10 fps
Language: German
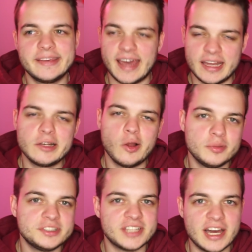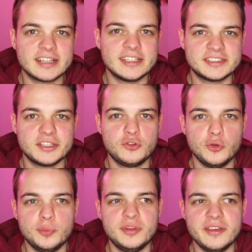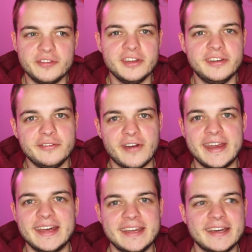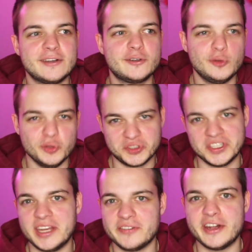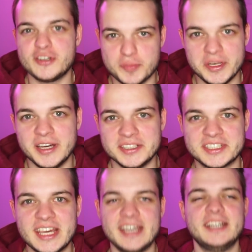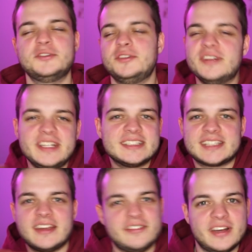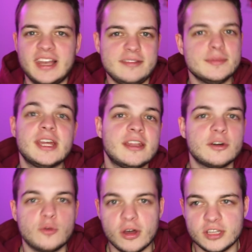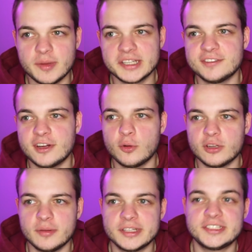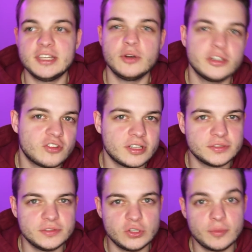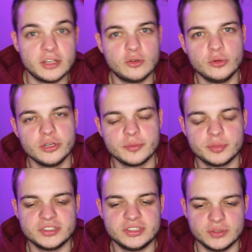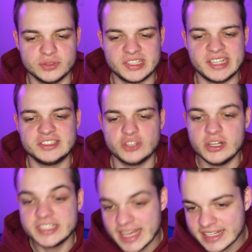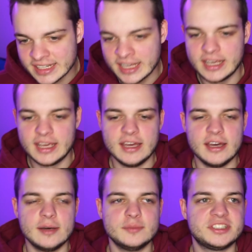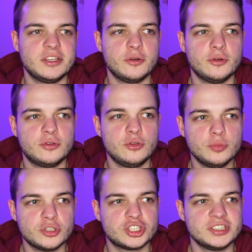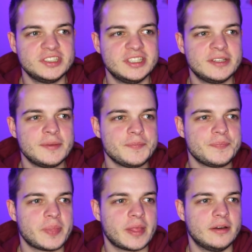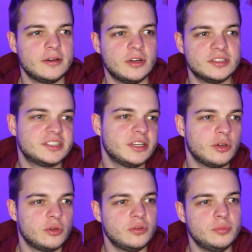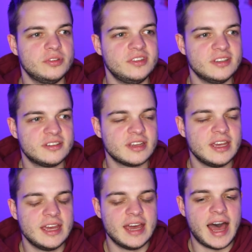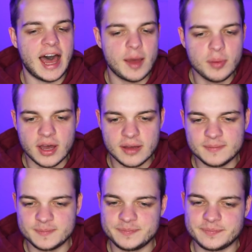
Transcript: kann, glaube ich, sagen, dass der Typ definitiv einer der klügsten NFL-Spieler ist. Also ich will ihn jetzt gar nicht vergleichen mit anderen Quarterbacks, weil Quarterbacks theoretisch ja sowieso immer die klügeren Positionen sein sollten, ähm, stereotypisch gesehen äh, oder stereotypisiert. Aber